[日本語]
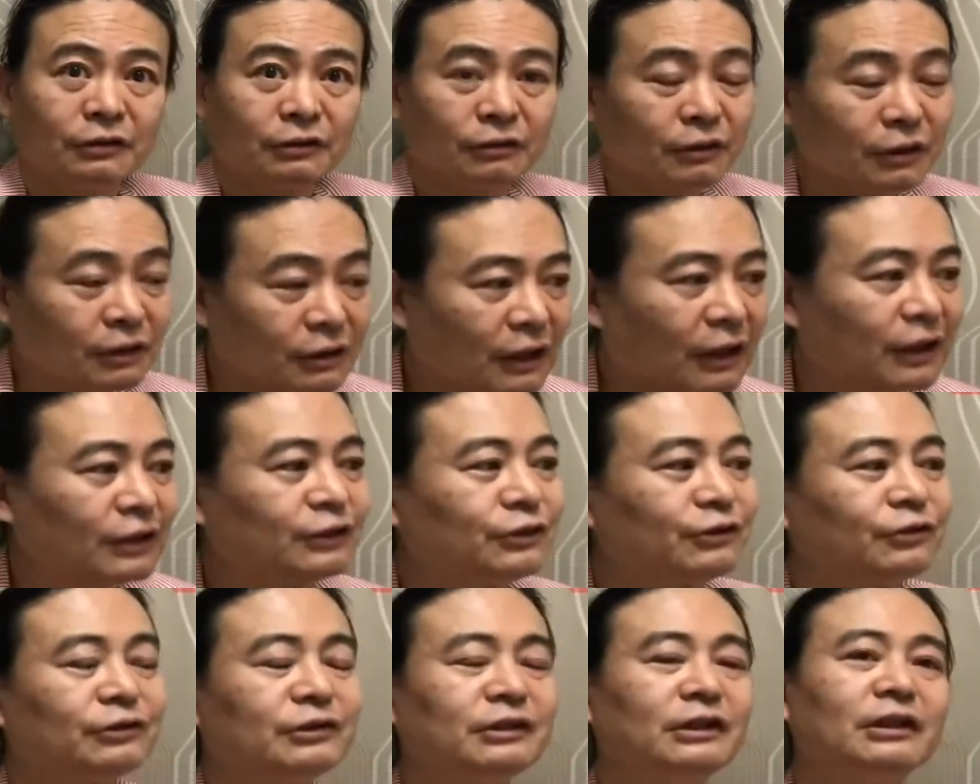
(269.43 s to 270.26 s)
これは単
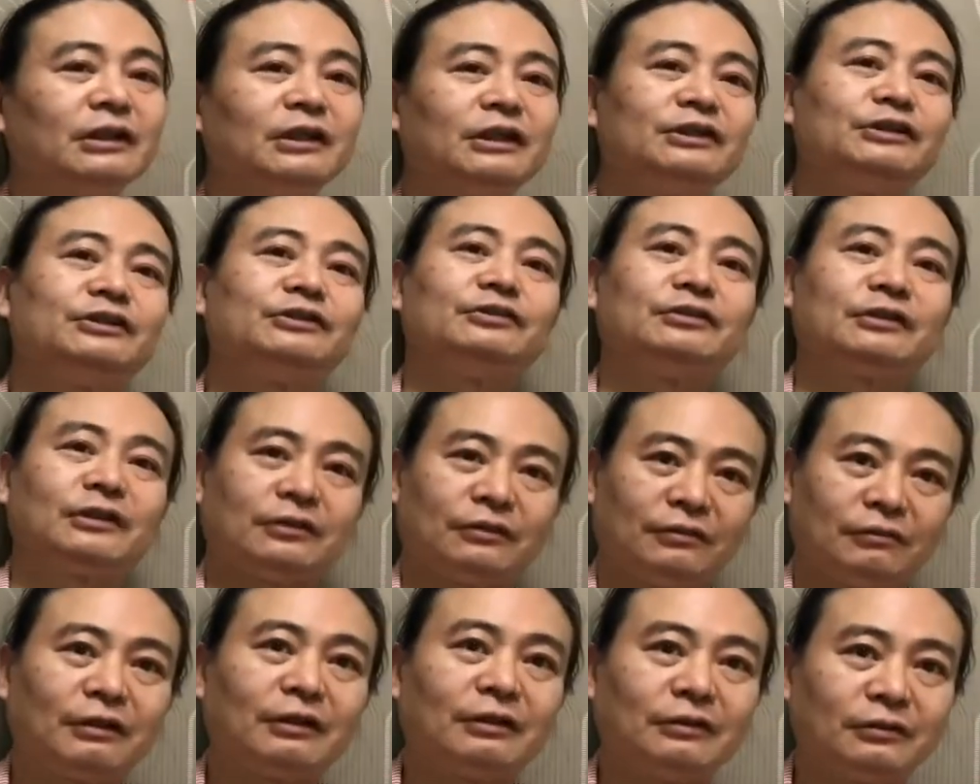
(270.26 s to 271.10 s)
調性が必要な
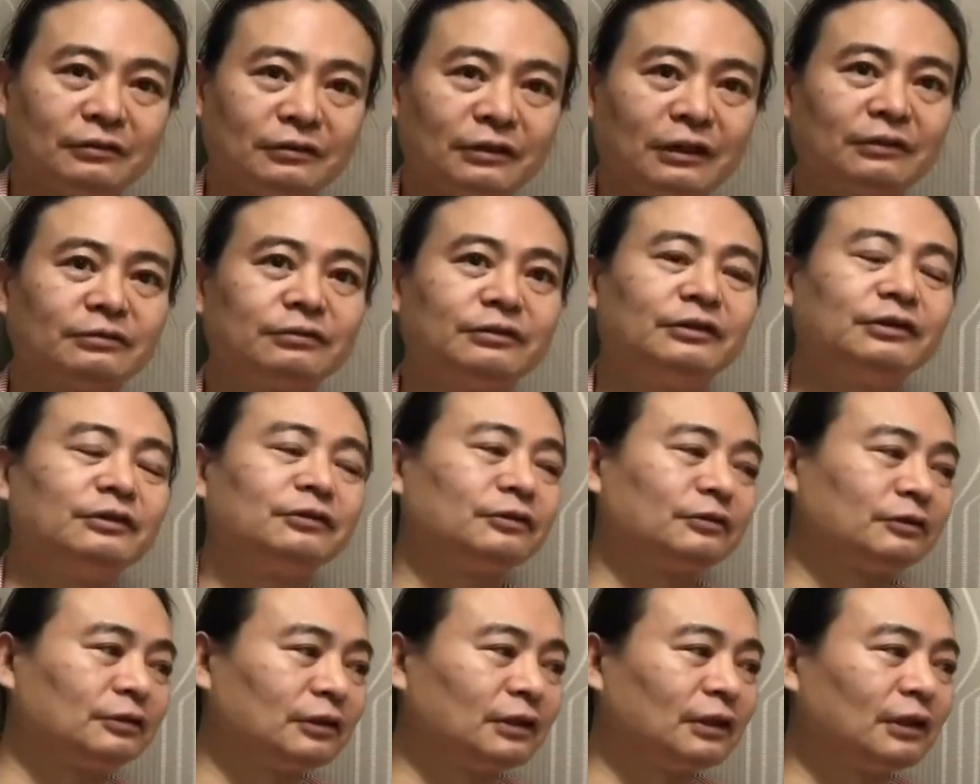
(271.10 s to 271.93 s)
の。わかる？グラフ理
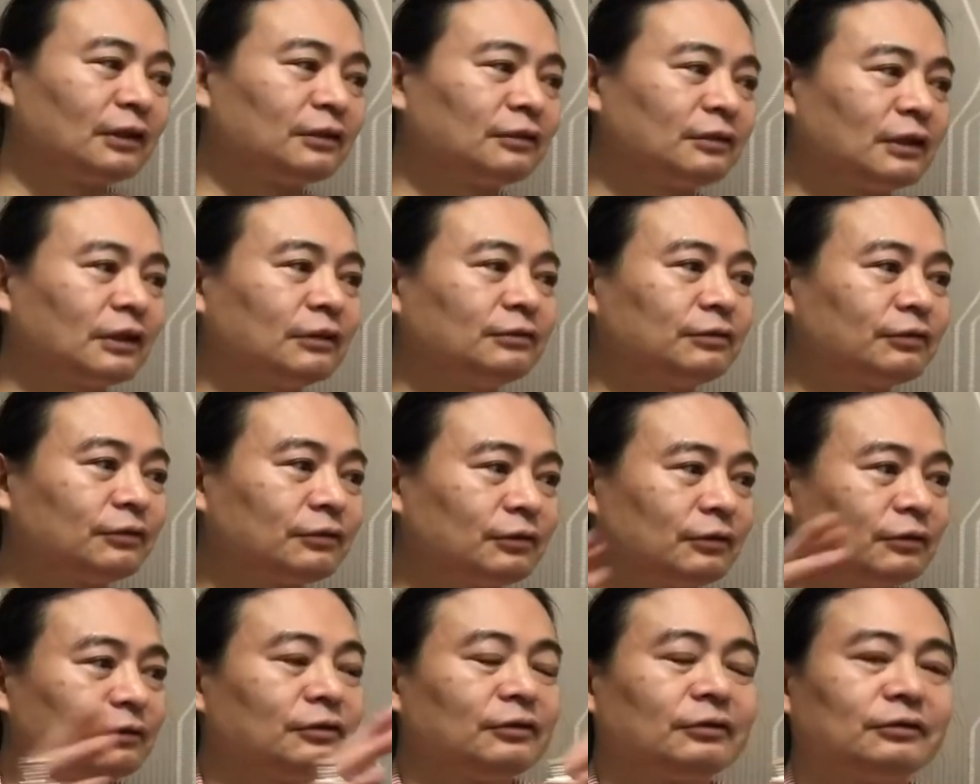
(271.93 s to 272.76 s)
論でグラフを
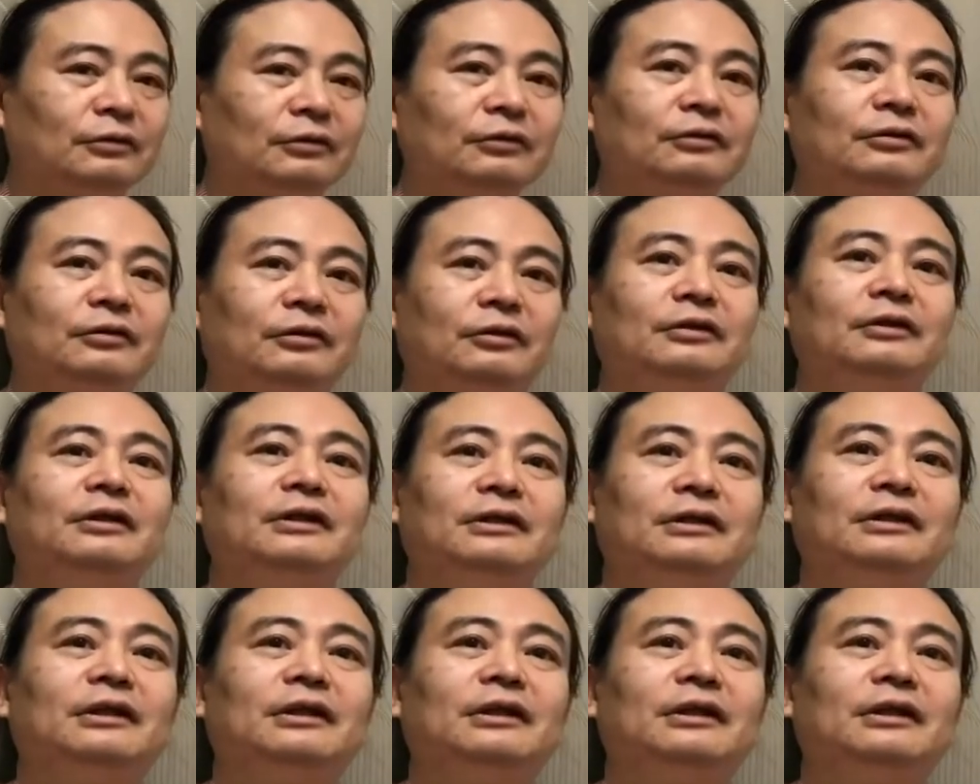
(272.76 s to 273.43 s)
どんどん